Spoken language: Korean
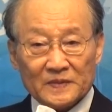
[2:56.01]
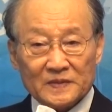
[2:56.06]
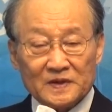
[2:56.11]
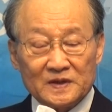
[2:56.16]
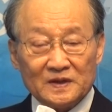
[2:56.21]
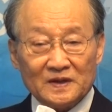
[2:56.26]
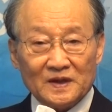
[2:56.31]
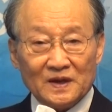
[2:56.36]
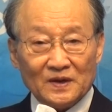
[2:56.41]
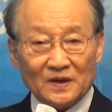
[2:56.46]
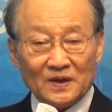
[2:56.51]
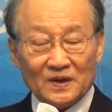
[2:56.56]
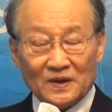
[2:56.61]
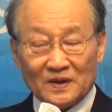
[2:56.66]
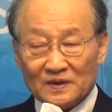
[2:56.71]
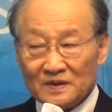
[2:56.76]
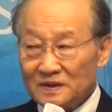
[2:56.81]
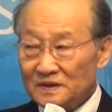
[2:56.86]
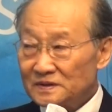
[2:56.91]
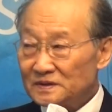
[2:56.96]

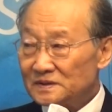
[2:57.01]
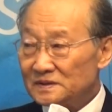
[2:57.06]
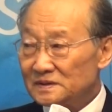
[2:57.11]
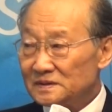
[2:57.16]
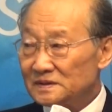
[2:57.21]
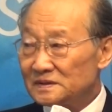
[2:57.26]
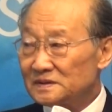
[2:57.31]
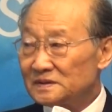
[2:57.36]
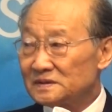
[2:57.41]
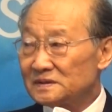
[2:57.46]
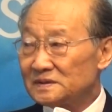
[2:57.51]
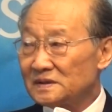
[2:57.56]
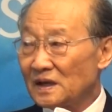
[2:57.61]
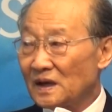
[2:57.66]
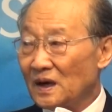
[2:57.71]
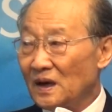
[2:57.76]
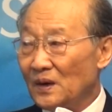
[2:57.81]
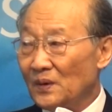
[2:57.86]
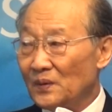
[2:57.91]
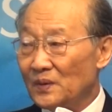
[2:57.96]
전에
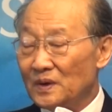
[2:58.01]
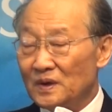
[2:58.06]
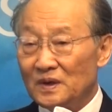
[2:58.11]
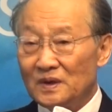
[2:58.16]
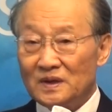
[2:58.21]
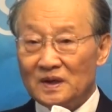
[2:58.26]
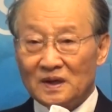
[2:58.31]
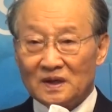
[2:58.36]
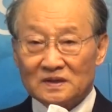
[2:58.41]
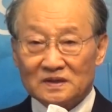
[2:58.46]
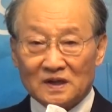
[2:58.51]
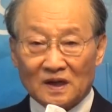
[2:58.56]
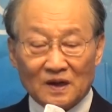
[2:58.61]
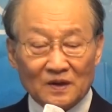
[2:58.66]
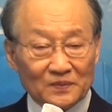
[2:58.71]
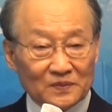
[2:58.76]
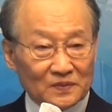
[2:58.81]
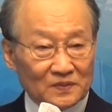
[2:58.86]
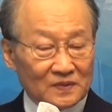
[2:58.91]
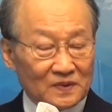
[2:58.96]
제가 우연히 한
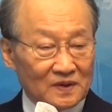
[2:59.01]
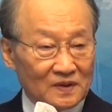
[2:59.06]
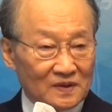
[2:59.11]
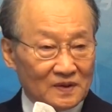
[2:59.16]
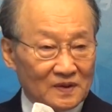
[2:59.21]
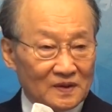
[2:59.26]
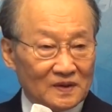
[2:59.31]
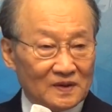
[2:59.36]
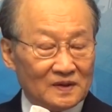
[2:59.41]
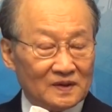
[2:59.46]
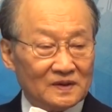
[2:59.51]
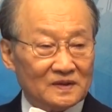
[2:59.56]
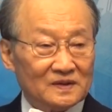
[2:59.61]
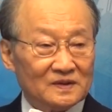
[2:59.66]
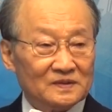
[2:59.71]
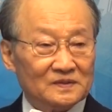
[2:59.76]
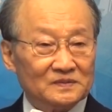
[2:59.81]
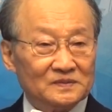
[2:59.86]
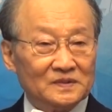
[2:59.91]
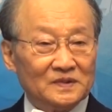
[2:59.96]
사람
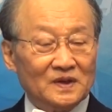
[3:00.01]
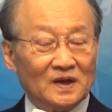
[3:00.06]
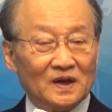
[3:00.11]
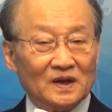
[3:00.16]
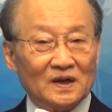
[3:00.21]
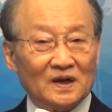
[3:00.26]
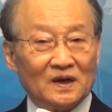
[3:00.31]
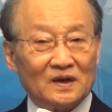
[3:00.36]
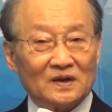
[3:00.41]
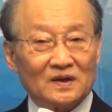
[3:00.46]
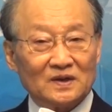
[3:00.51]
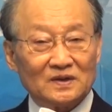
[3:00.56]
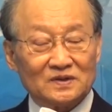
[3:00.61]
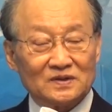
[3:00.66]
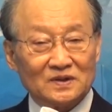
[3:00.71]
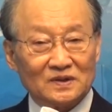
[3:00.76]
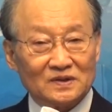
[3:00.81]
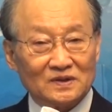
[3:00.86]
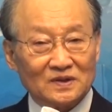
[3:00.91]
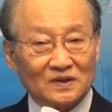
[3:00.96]
이야기하는 것을